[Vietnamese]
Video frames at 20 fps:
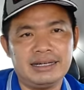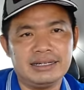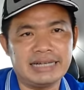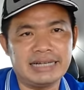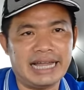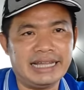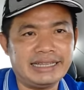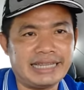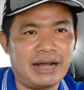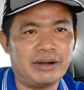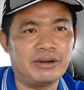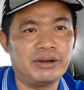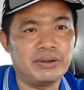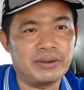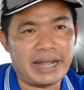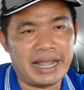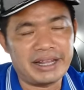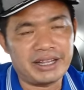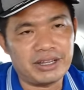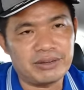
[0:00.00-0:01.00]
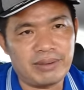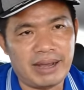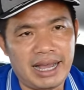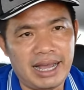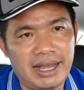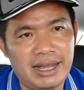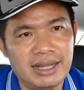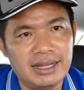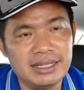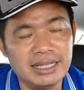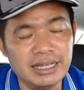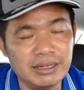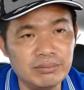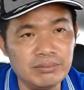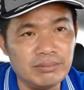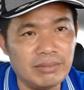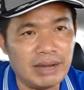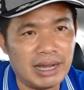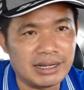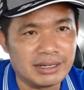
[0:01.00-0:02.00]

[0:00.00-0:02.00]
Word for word: để tạo điều kiện cho bà nhưng mà